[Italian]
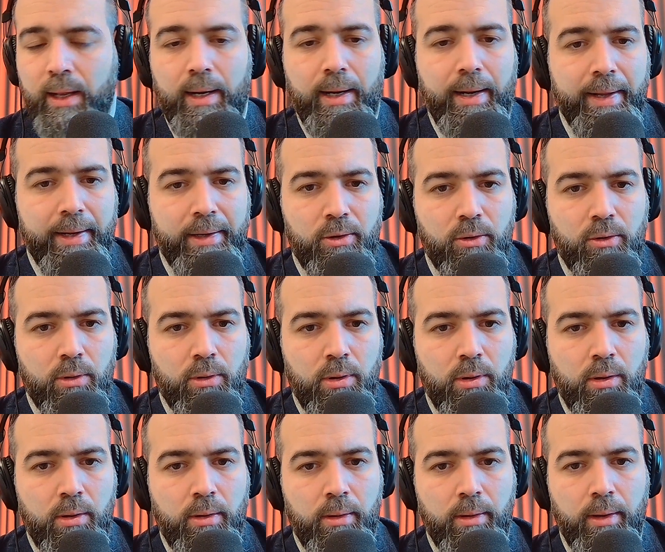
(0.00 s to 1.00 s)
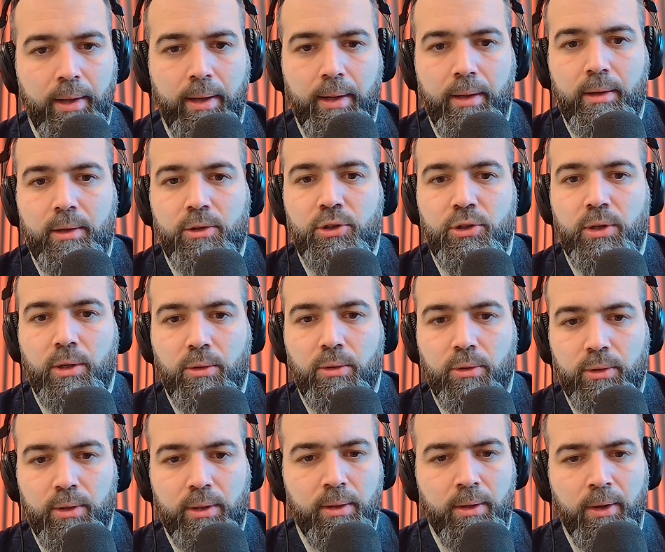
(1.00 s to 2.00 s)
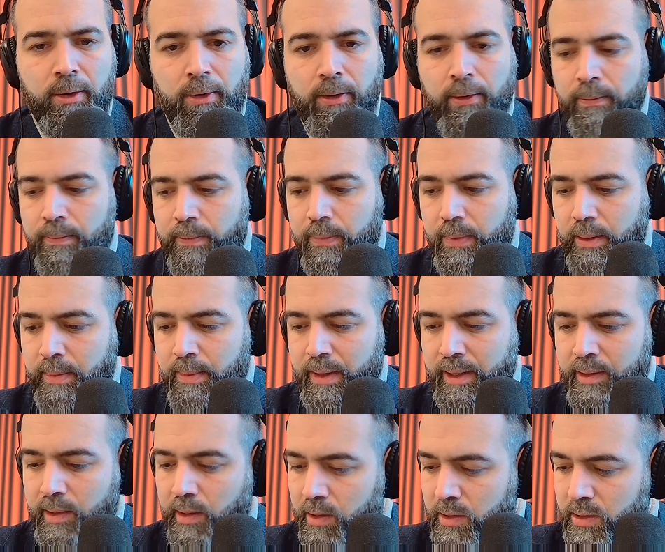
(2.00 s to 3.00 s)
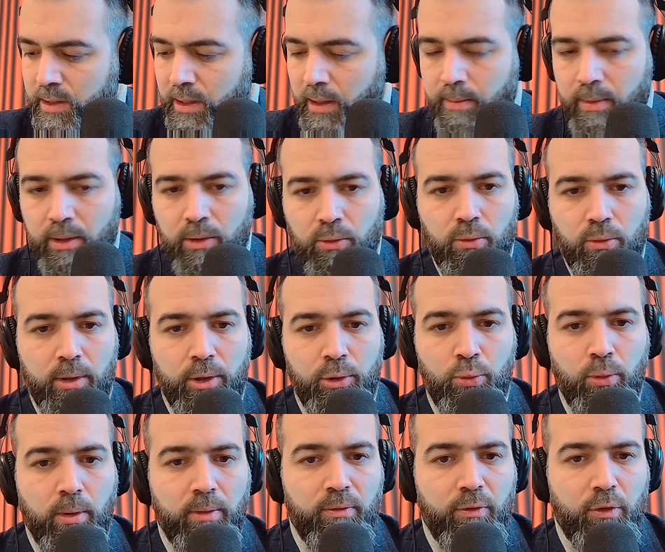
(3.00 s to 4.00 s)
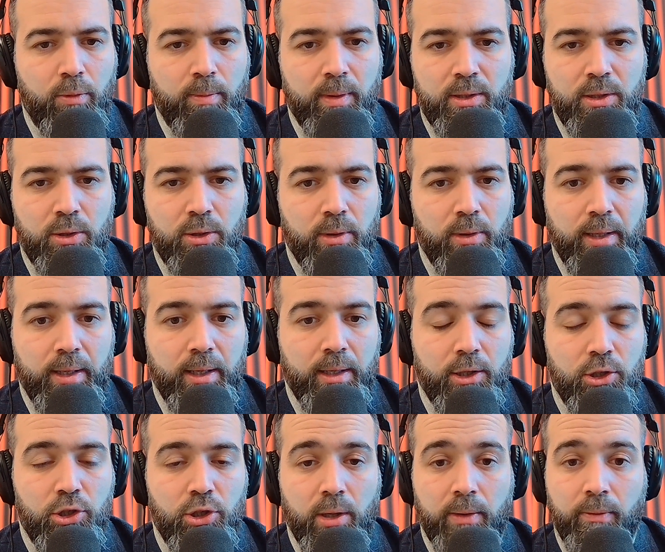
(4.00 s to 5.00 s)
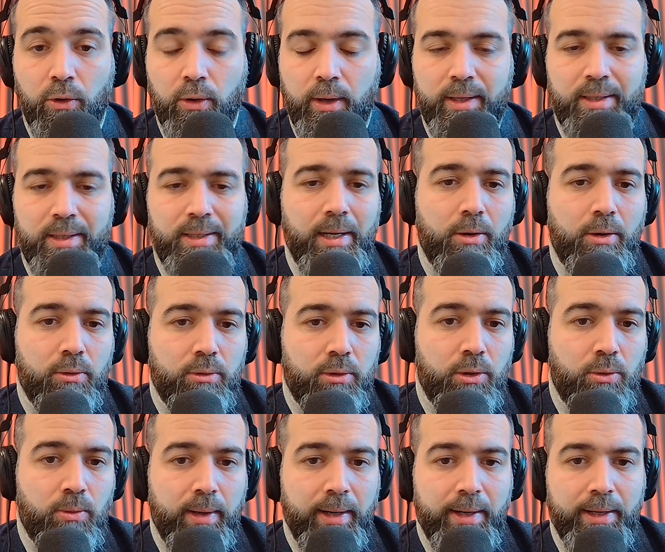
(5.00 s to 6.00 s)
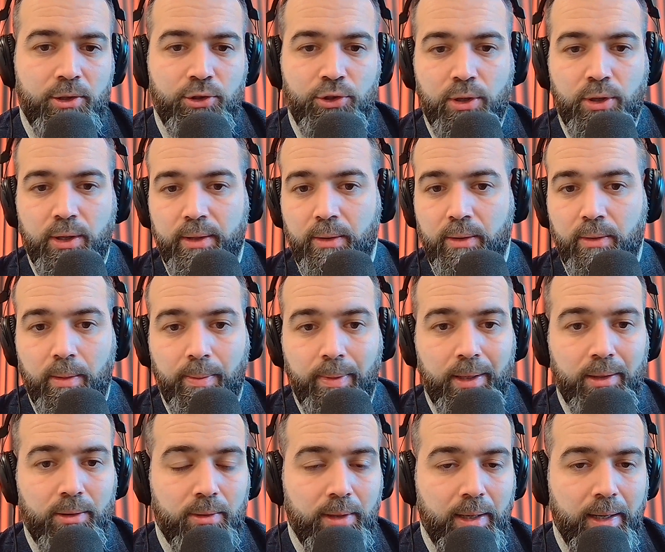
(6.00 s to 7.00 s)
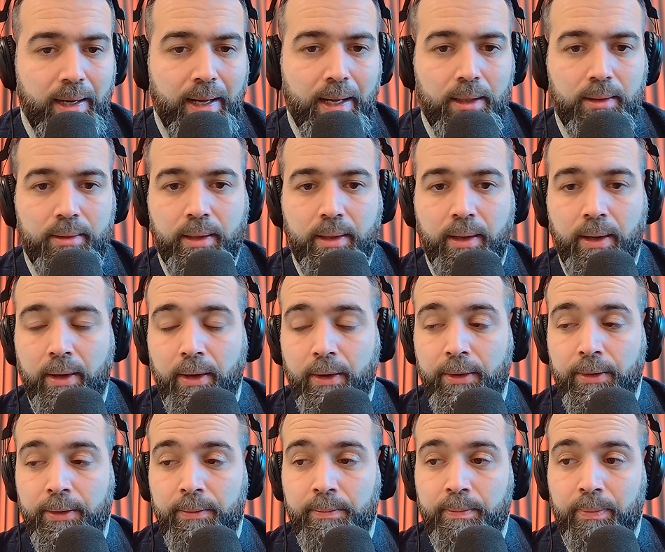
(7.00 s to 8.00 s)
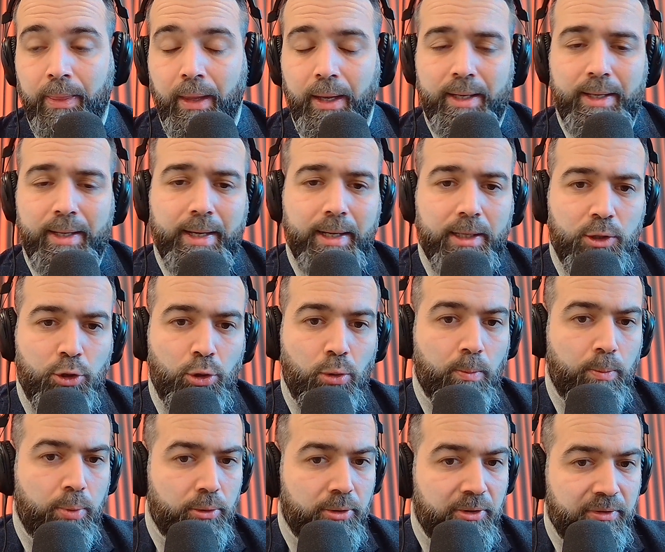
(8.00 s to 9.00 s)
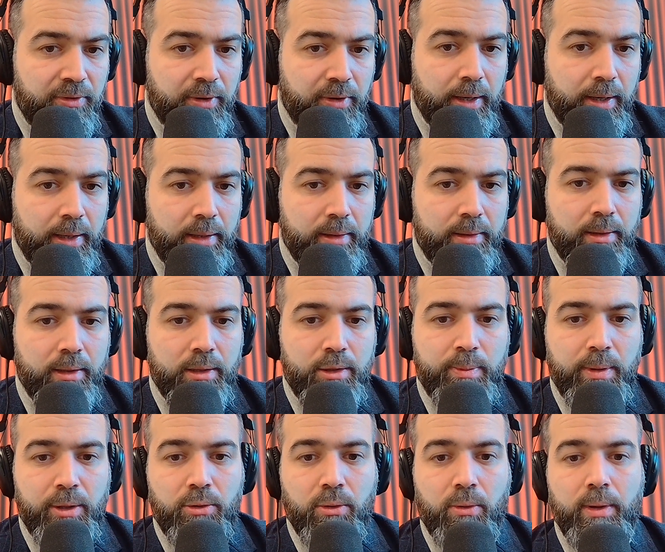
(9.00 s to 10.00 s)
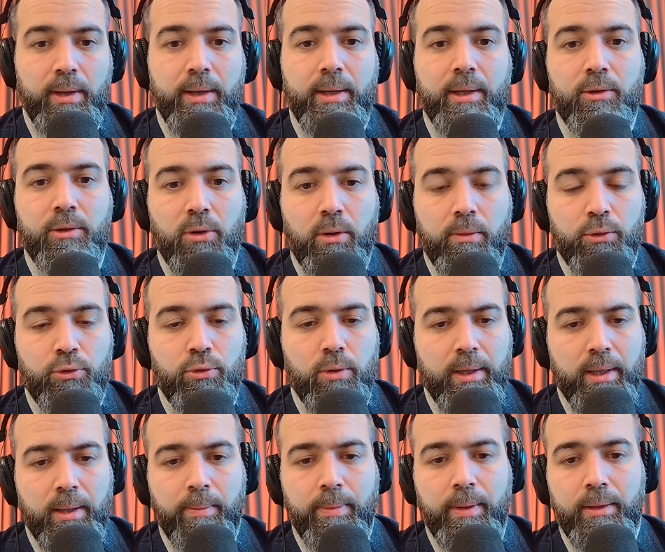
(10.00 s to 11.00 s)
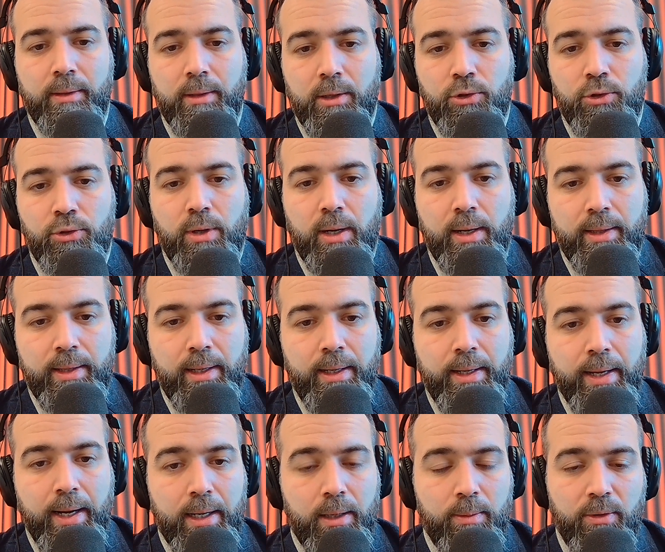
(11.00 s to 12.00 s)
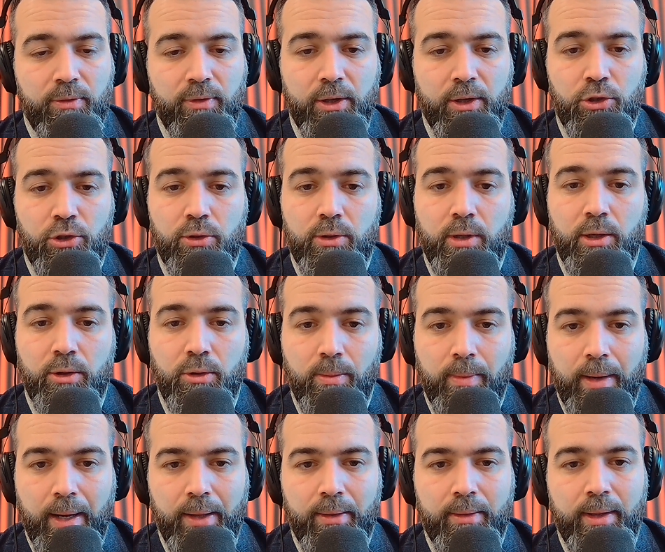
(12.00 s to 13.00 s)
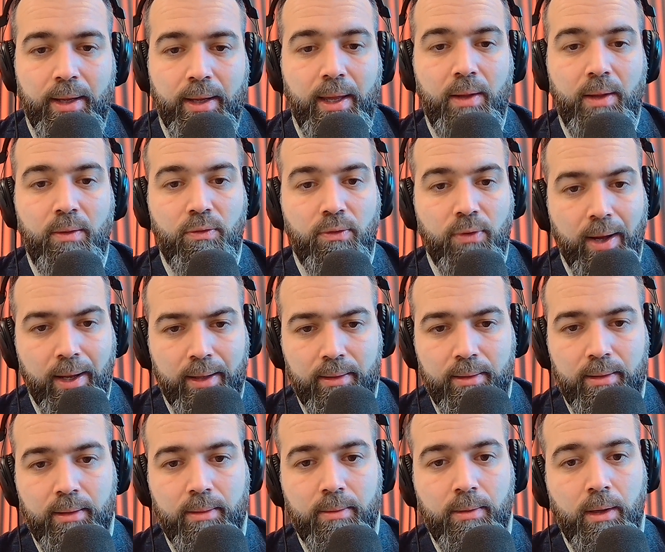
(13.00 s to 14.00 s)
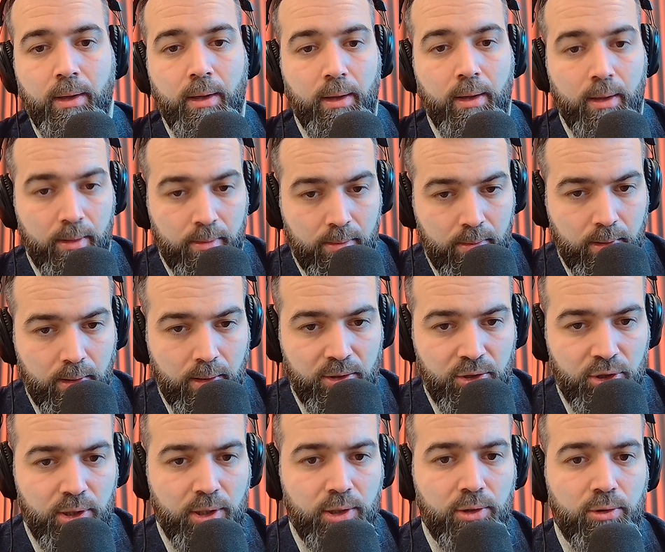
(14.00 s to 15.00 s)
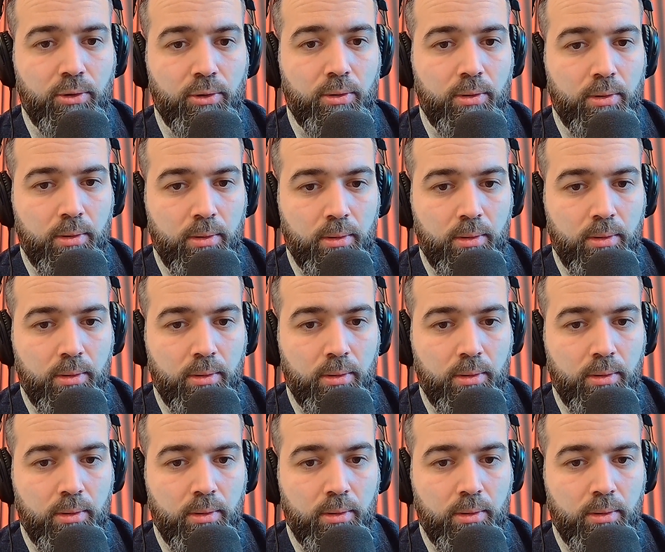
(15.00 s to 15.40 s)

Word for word: leggo, e cerco di, di mettere insieme le due informazioni che ricevo e se continuo a leggere da una parte o dall'altra indicazioni un po' differenti rispetto a quelle che trovo sulla gran parte dei giornali italiani, mi faccio delle domande. E infatti, ricito,